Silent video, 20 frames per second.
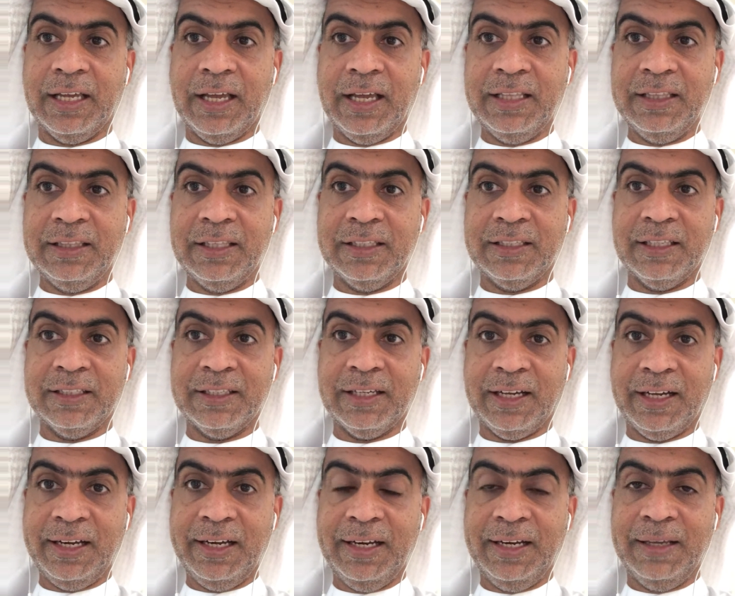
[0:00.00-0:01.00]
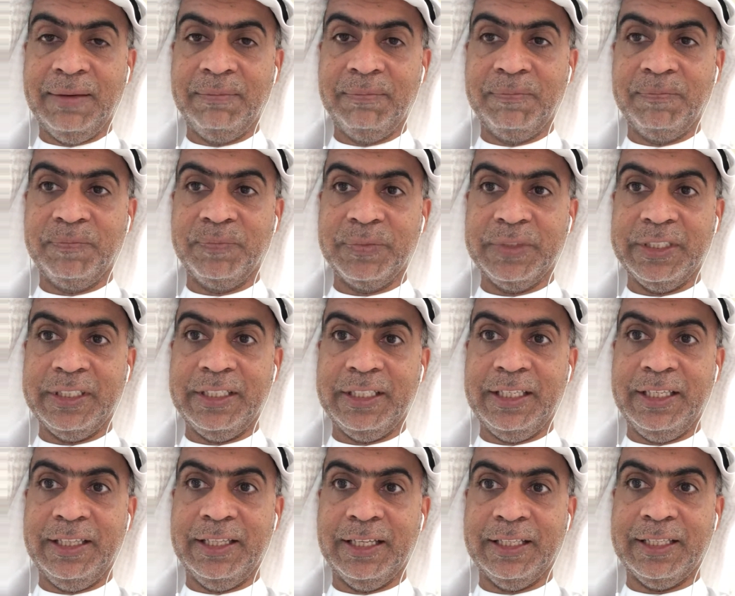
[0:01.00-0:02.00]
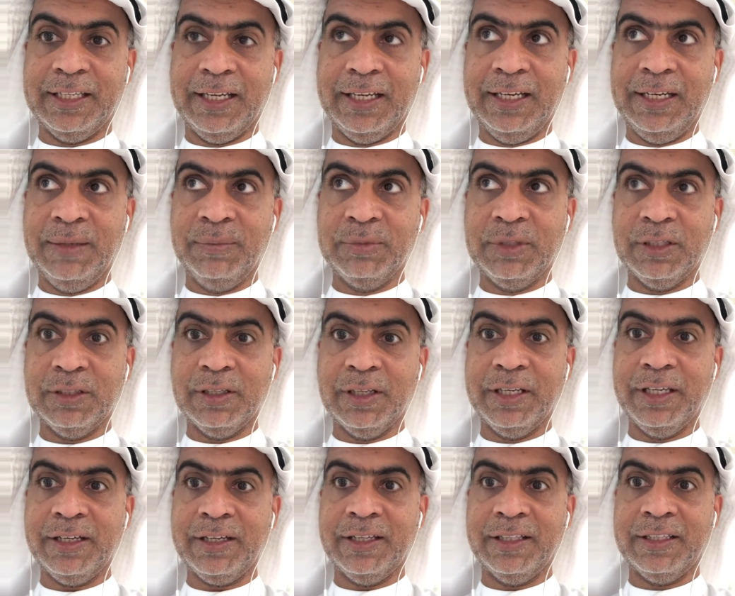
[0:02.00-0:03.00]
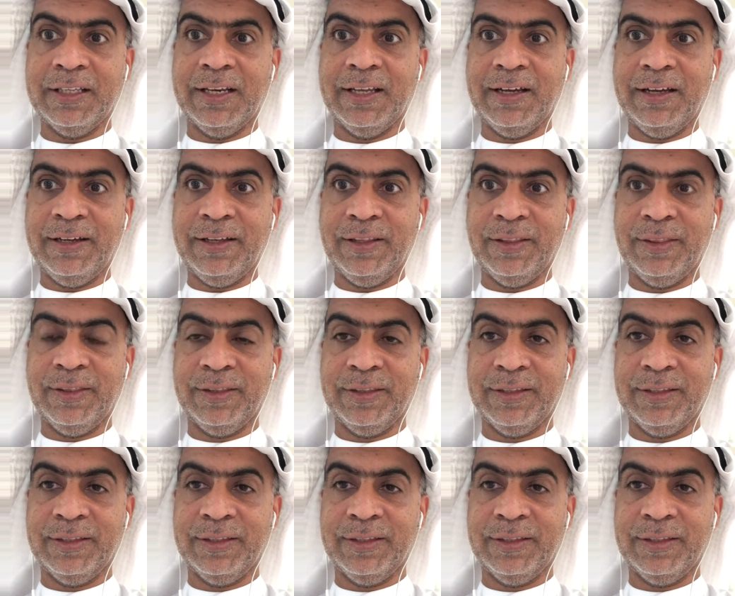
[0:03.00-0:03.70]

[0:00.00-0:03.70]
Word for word: أنت تتعلم إذا تعلمت طريقة الأخذ